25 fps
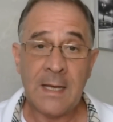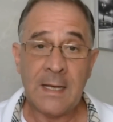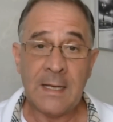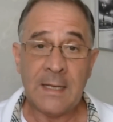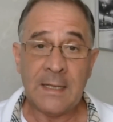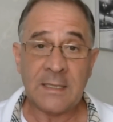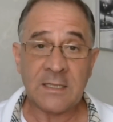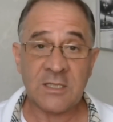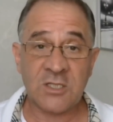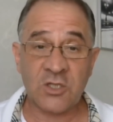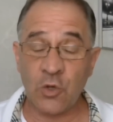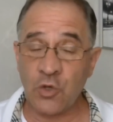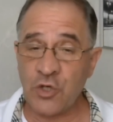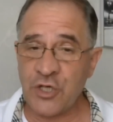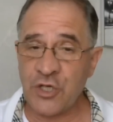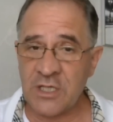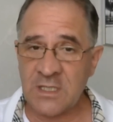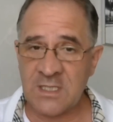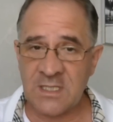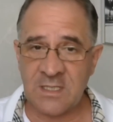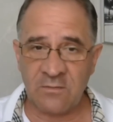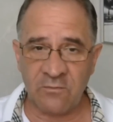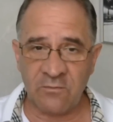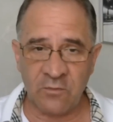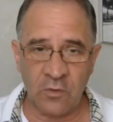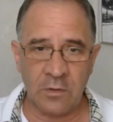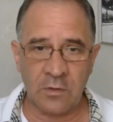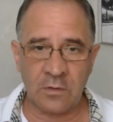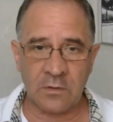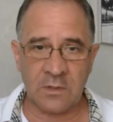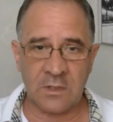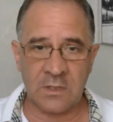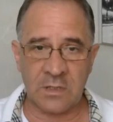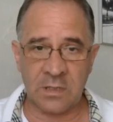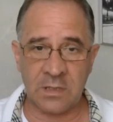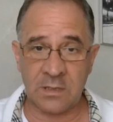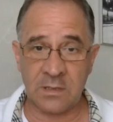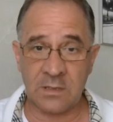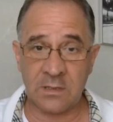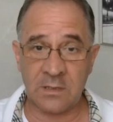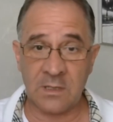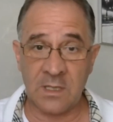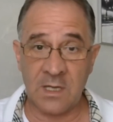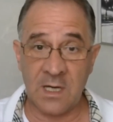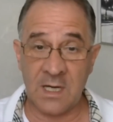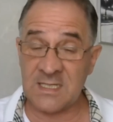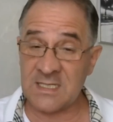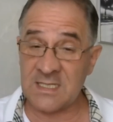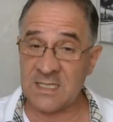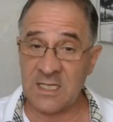существуют
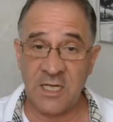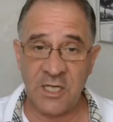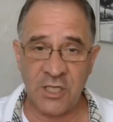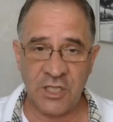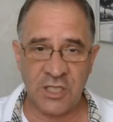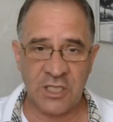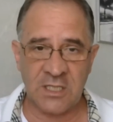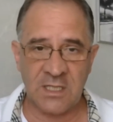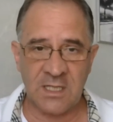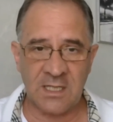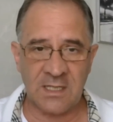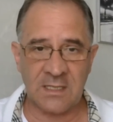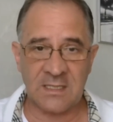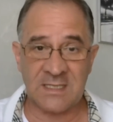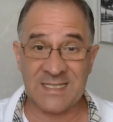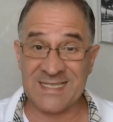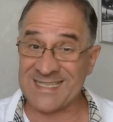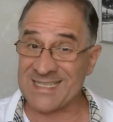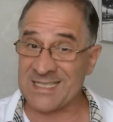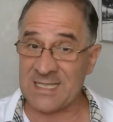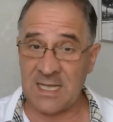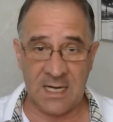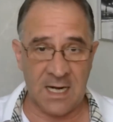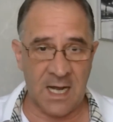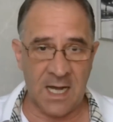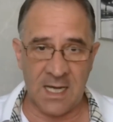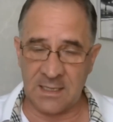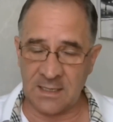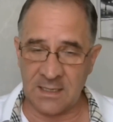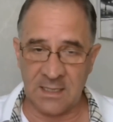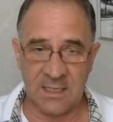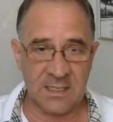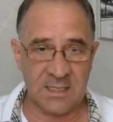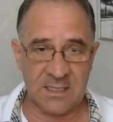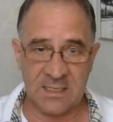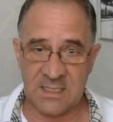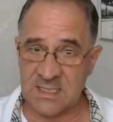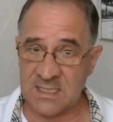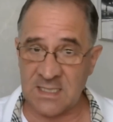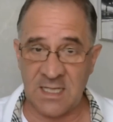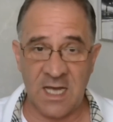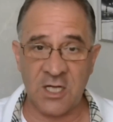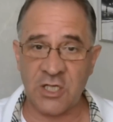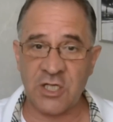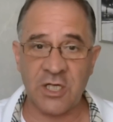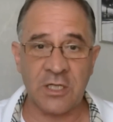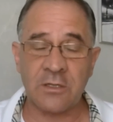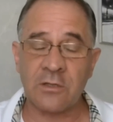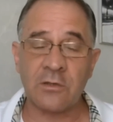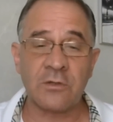различные странные, с
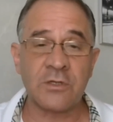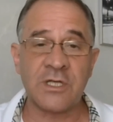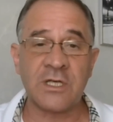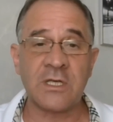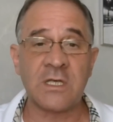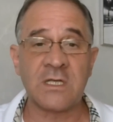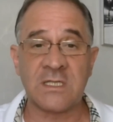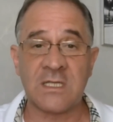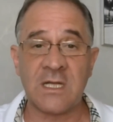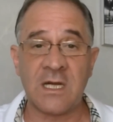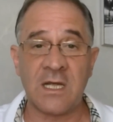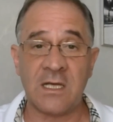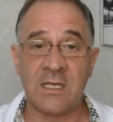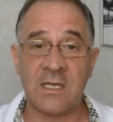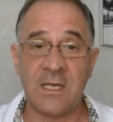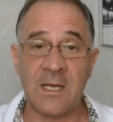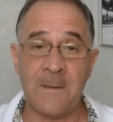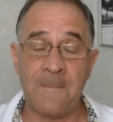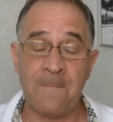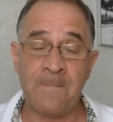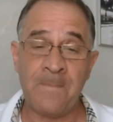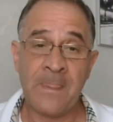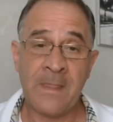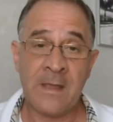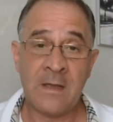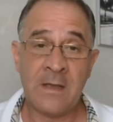нашей точки зрения,